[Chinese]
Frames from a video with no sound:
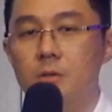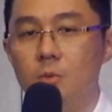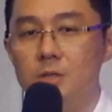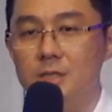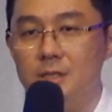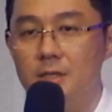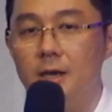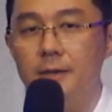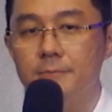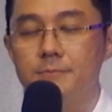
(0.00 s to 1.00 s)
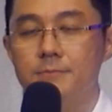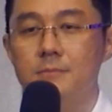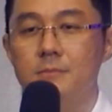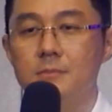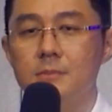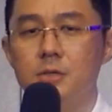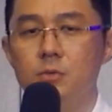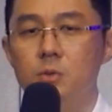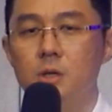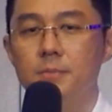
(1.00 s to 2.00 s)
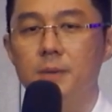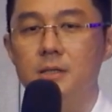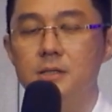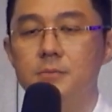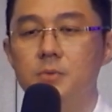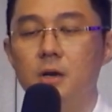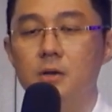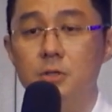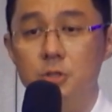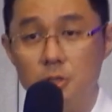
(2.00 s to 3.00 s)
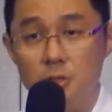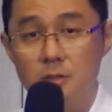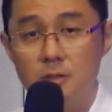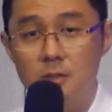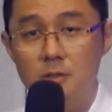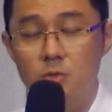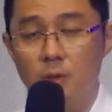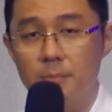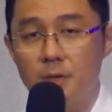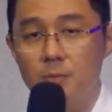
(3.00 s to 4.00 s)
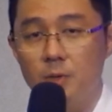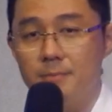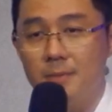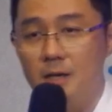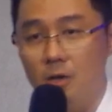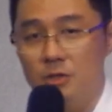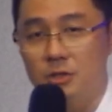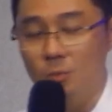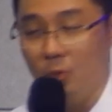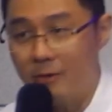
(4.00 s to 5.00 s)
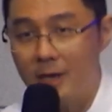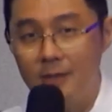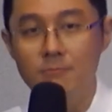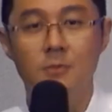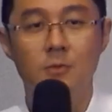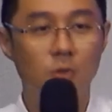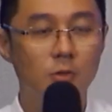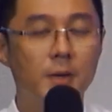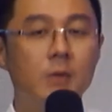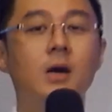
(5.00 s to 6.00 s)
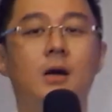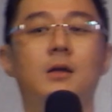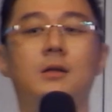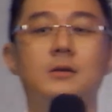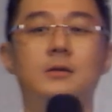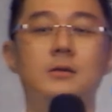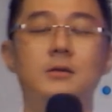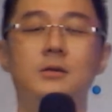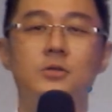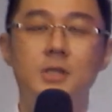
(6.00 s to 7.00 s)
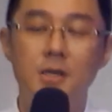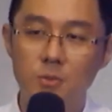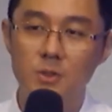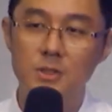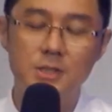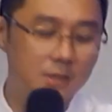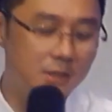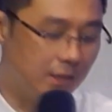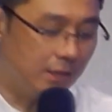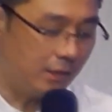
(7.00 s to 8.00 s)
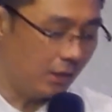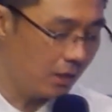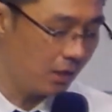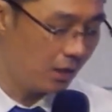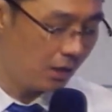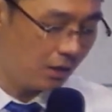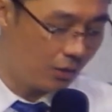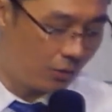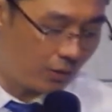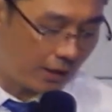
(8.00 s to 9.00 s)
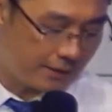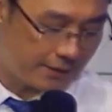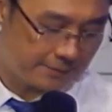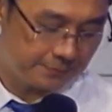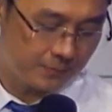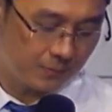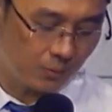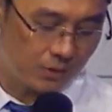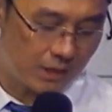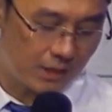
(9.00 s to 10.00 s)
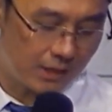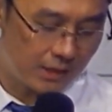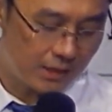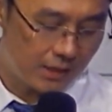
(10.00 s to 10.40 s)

我期待你如何把这件不好的事转变为美好的事。我要看，我要盼望。所以当时我是这样的心理的。后来呢，我在